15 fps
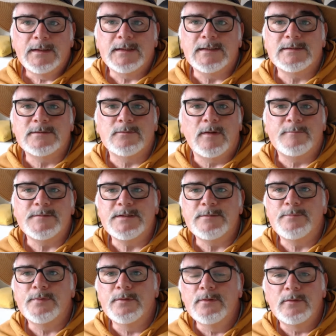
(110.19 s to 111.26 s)
qui sont un petit
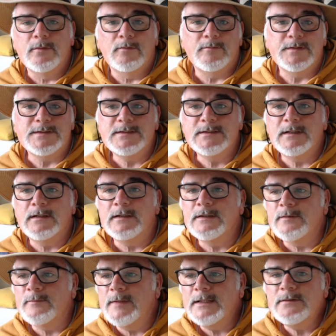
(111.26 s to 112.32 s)
peu, on va dire, hein, la
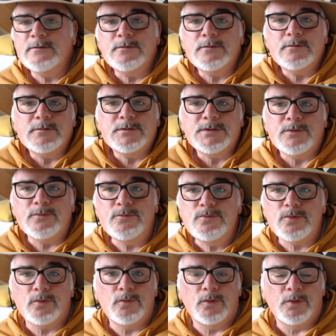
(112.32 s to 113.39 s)
tomate, euh, chez nous,
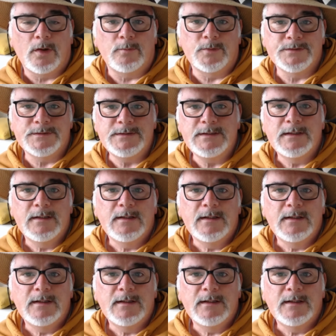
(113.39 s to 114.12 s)
surtout en Normandie,